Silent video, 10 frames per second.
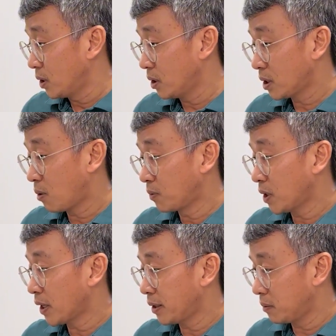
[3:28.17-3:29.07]
chứ không
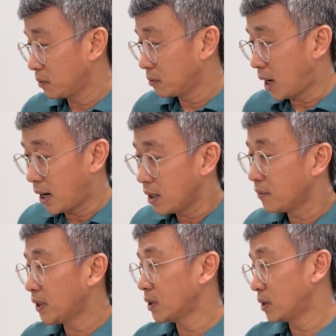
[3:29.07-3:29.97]
có nên mở
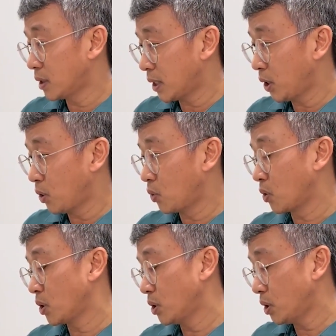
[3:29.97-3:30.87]
vết thương ra nhiều
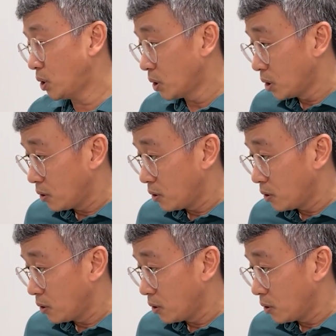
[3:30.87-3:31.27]
rồi cứ